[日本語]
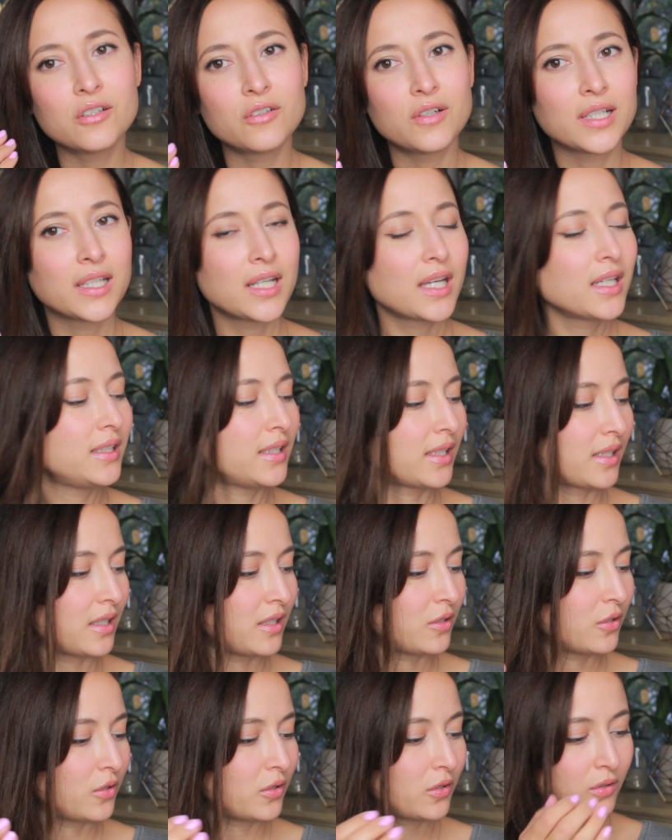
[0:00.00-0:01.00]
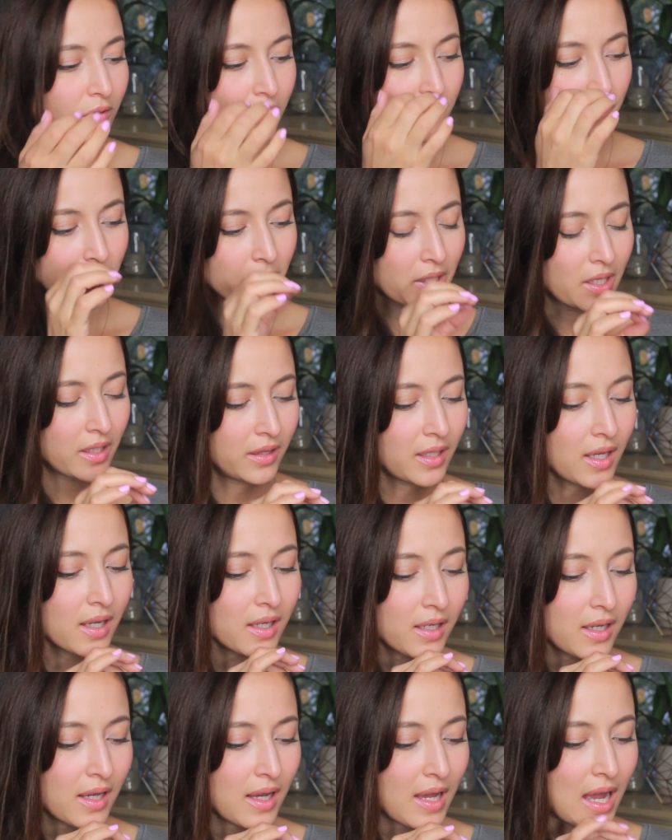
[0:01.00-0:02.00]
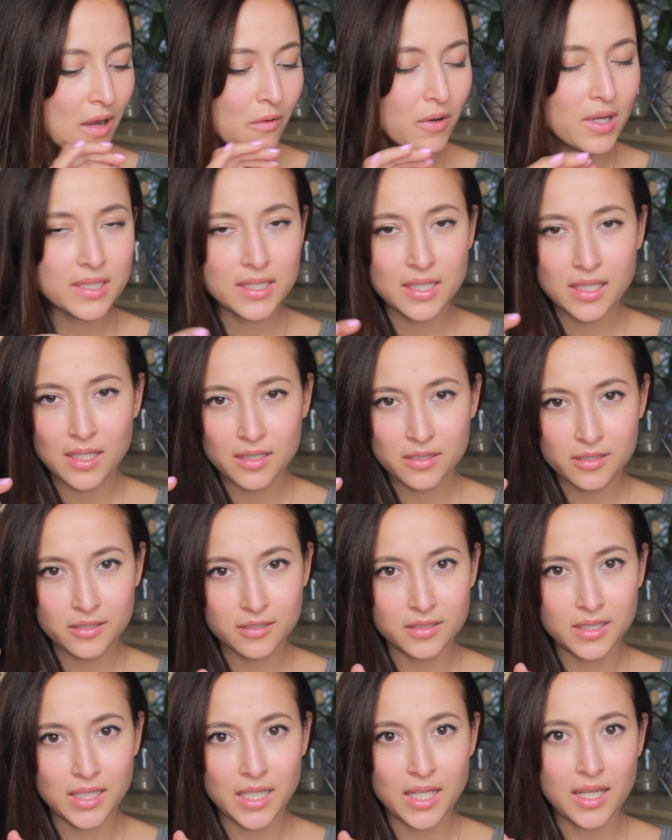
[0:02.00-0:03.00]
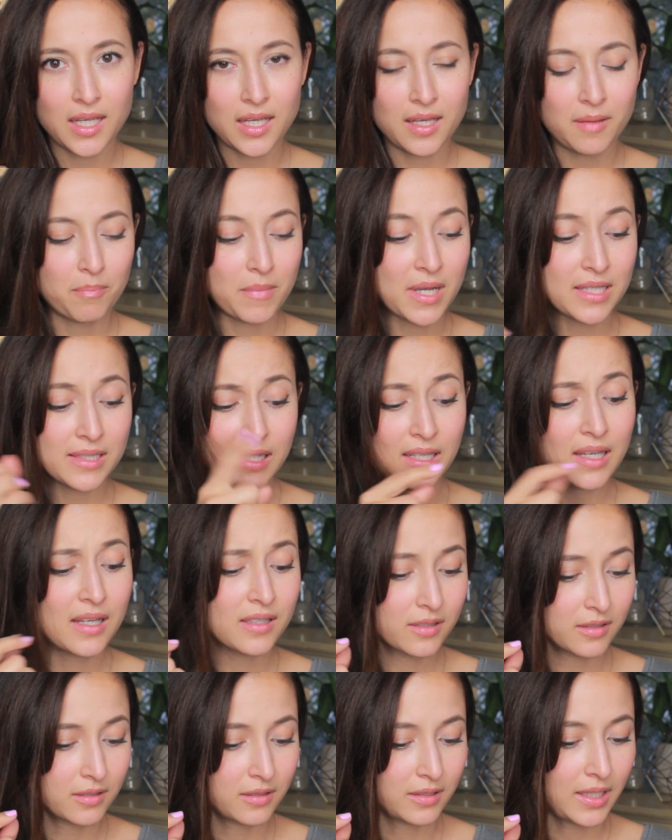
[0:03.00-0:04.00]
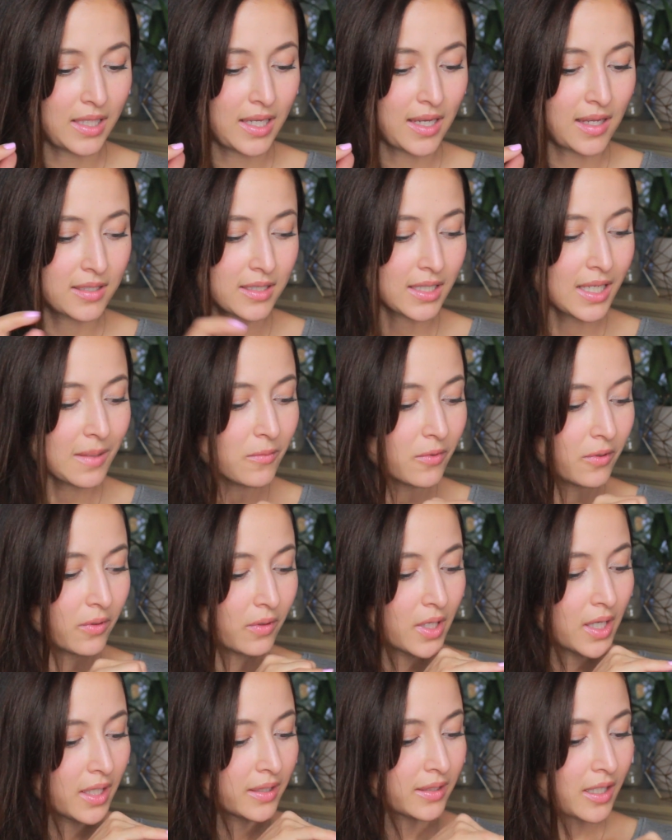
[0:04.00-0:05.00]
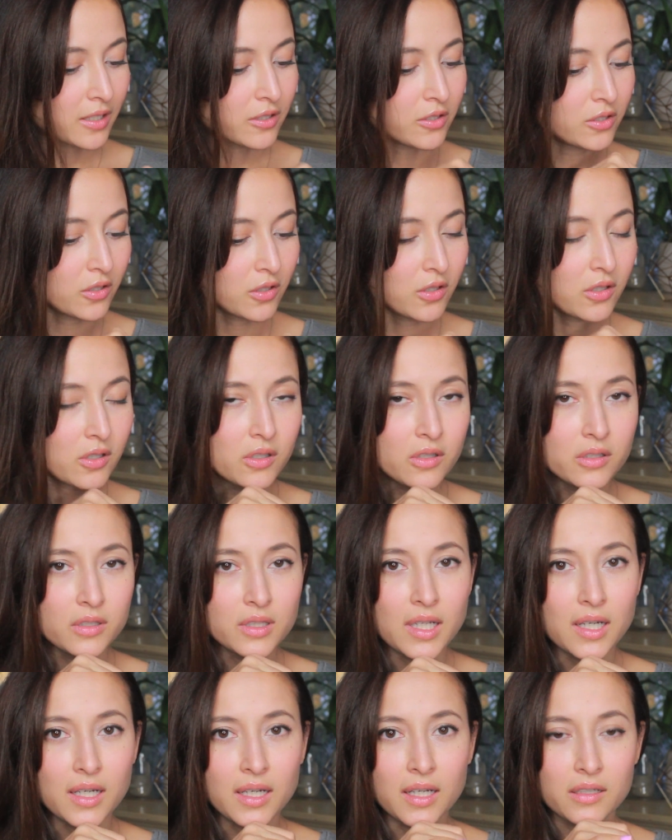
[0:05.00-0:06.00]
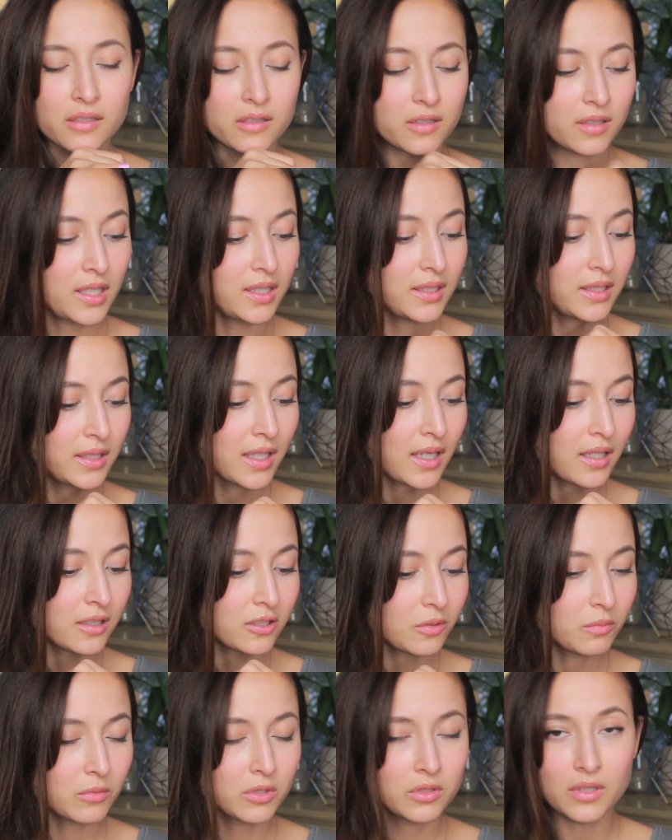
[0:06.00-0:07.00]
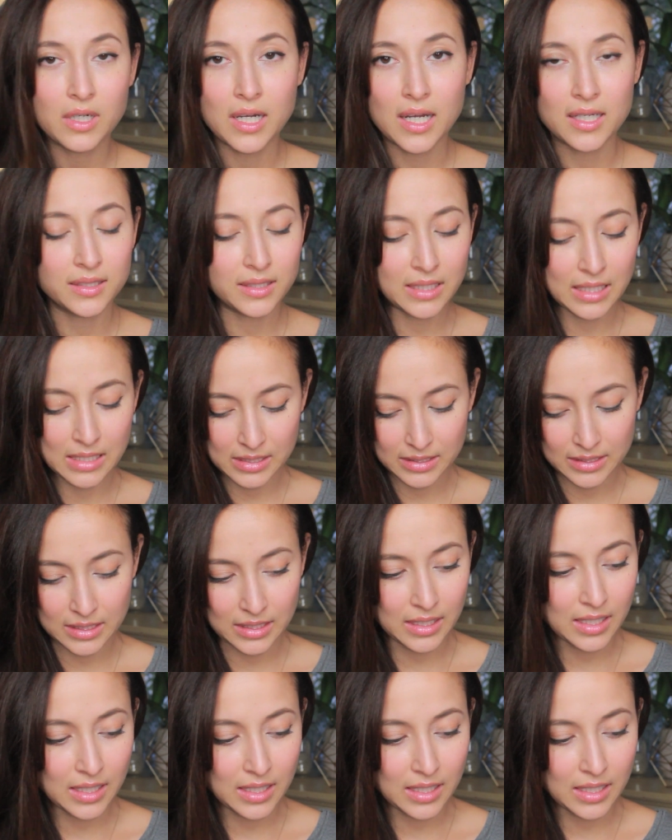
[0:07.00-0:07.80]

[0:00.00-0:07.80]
くはないんだけどなんか合わせやすくて混ぜやすくてしかも多少なんかグリッターのものがあったりして